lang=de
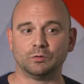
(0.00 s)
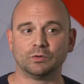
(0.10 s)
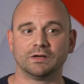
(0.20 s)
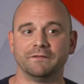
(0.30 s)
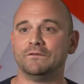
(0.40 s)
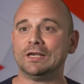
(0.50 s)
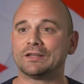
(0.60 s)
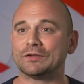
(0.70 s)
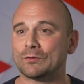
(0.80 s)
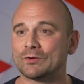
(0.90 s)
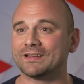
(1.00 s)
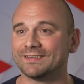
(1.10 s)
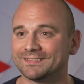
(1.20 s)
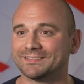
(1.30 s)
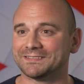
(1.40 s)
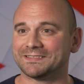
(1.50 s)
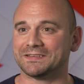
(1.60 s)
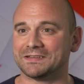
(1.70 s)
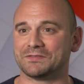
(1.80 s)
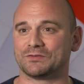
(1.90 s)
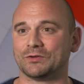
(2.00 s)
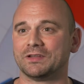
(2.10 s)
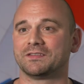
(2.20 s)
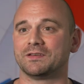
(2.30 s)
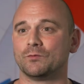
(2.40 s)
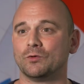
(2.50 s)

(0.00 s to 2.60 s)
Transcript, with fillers: nur wilde Junge, sondern sehr